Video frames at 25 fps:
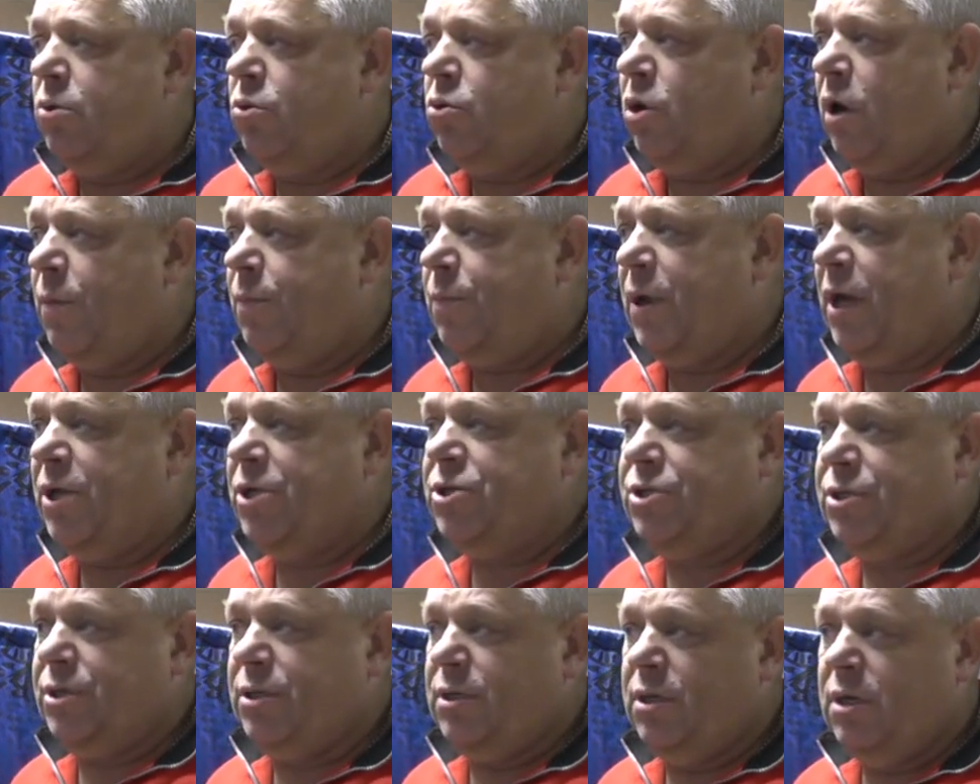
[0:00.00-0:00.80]
Но
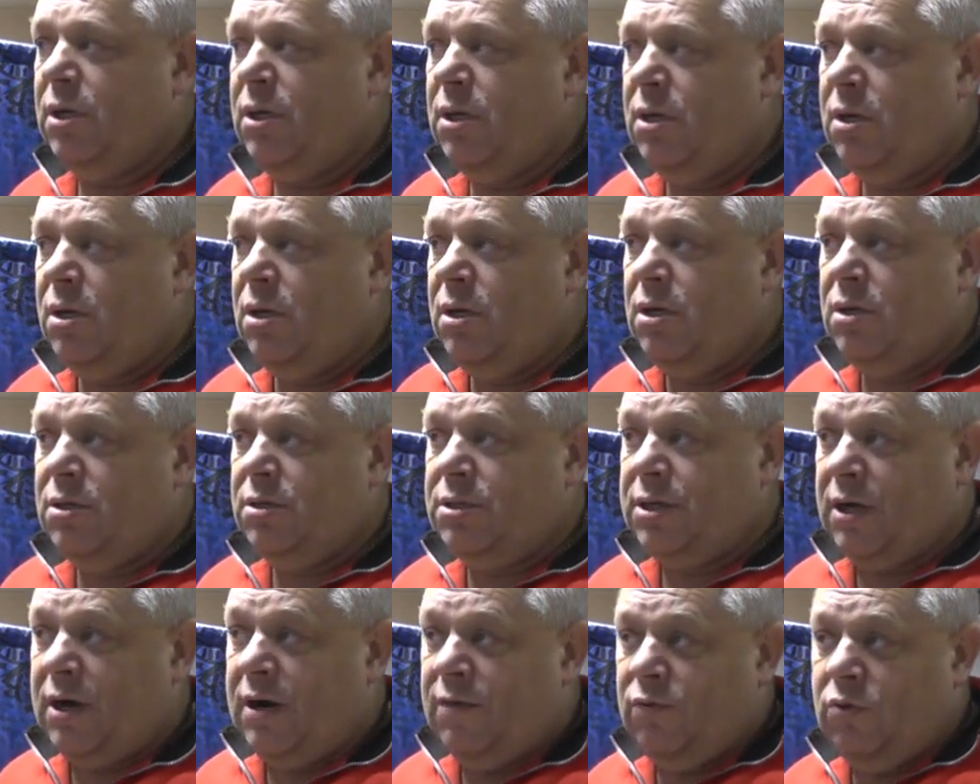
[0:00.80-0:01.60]
опять же,
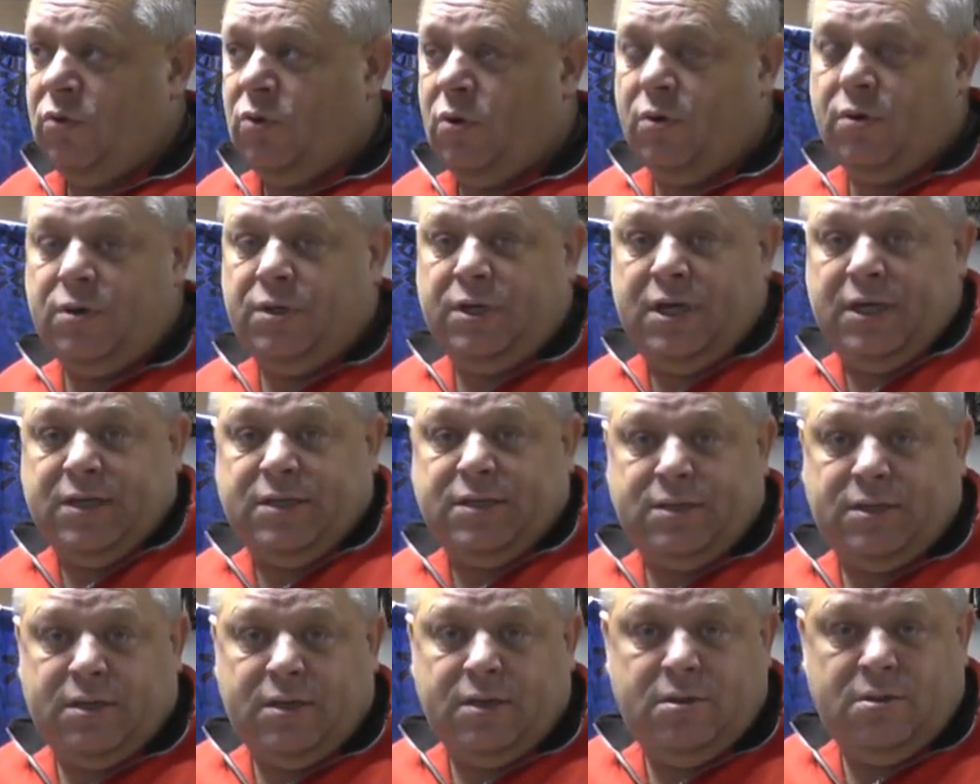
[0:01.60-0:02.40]
все равно
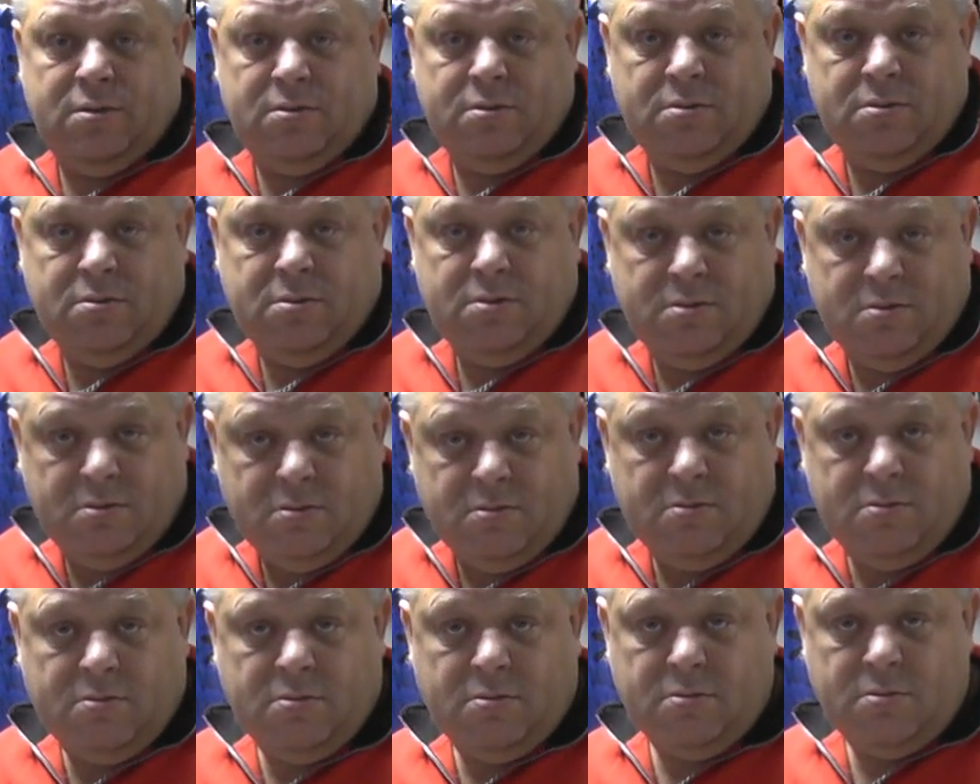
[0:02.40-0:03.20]
есть
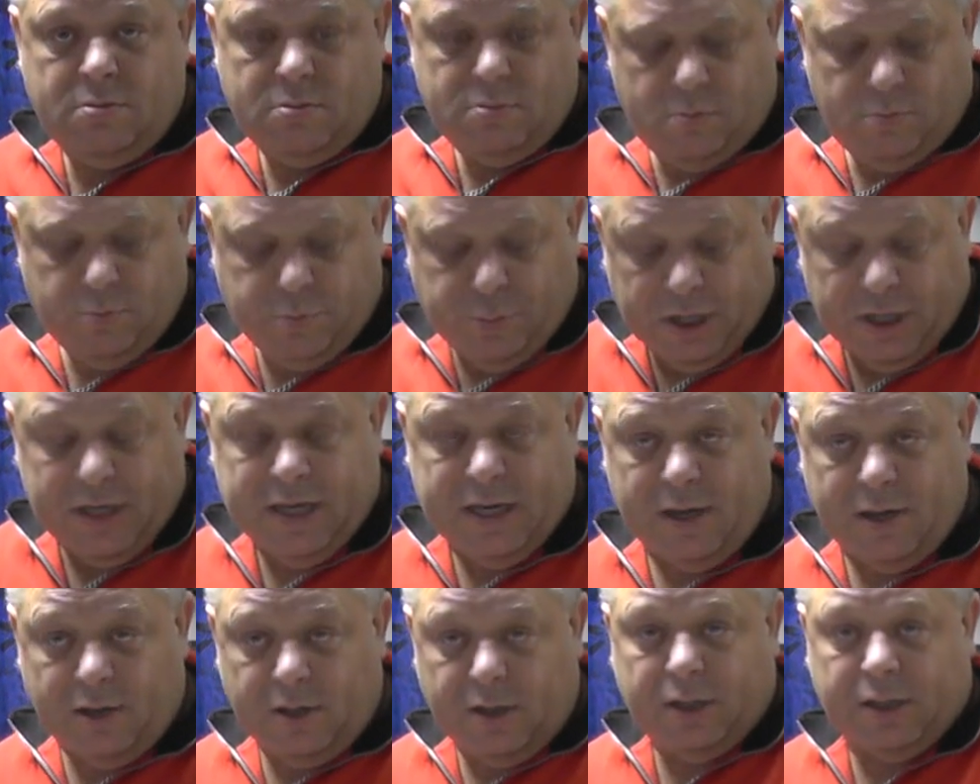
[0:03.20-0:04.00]

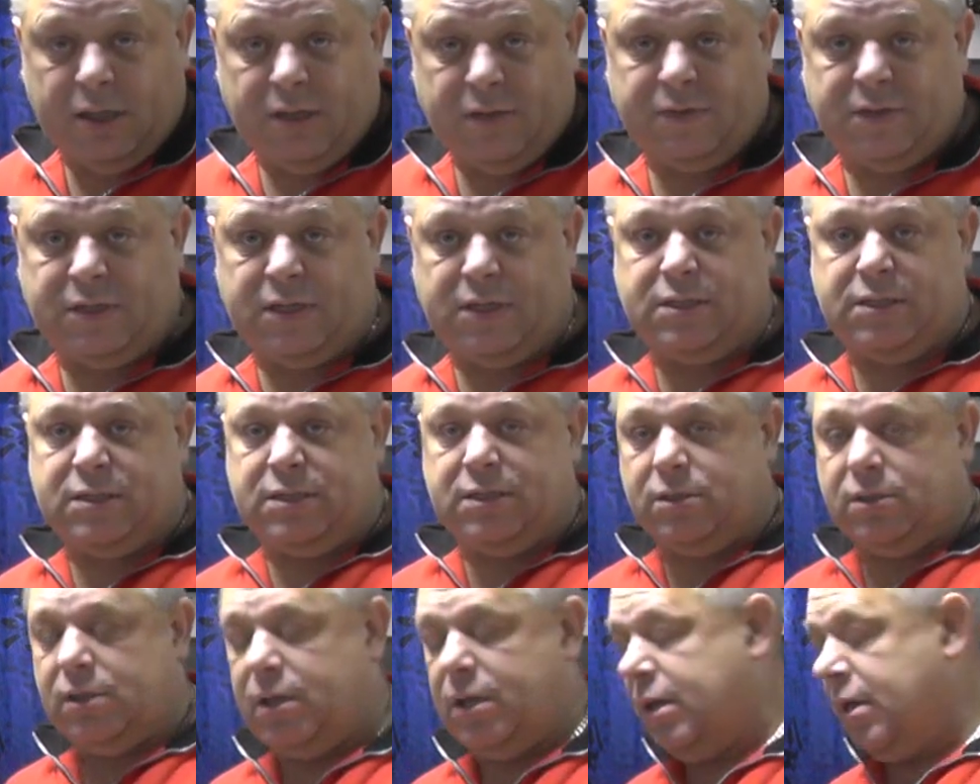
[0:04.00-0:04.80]
предел этой всей
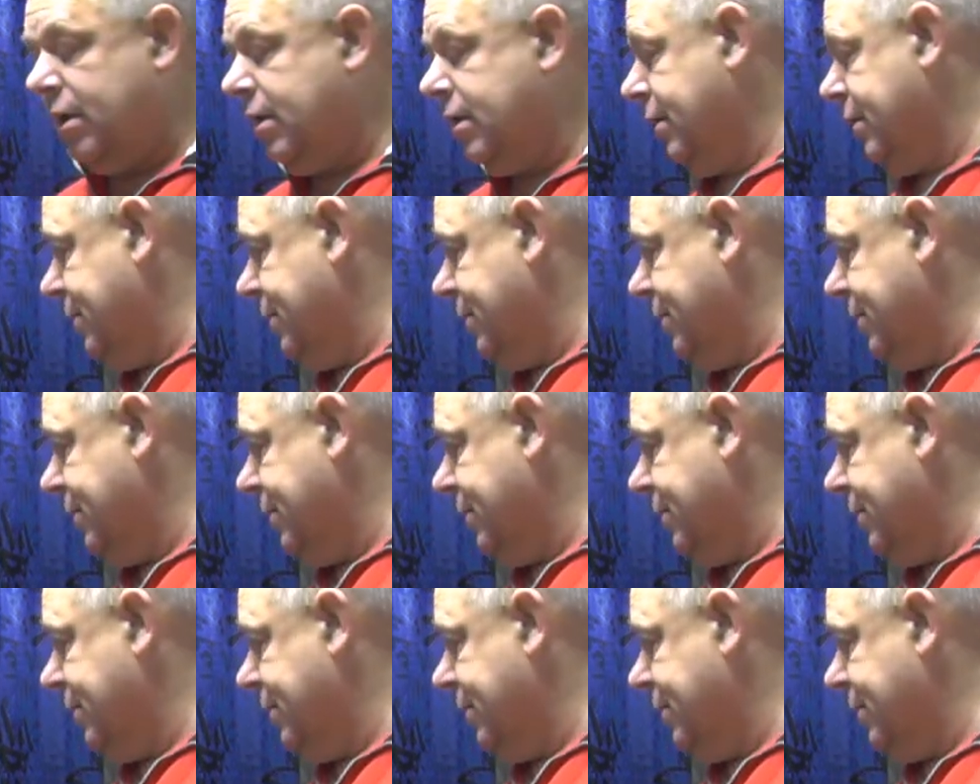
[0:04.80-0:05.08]
силы.